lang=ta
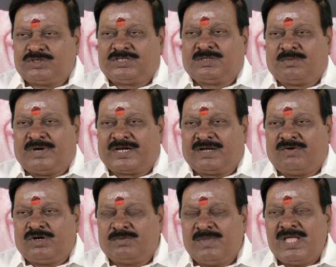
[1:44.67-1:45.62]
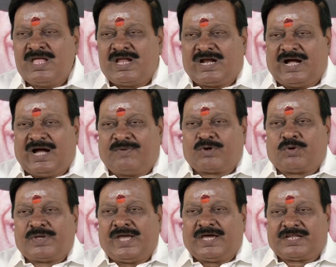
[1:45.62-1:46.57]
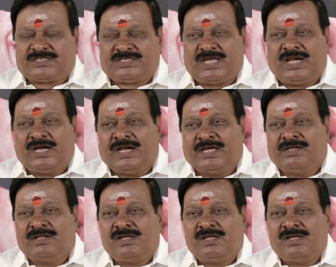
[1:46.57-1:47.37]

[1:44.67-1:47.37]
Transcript: யோசித்து பார்க்க வேண்டும் அவருடைய அரசியல் என்ன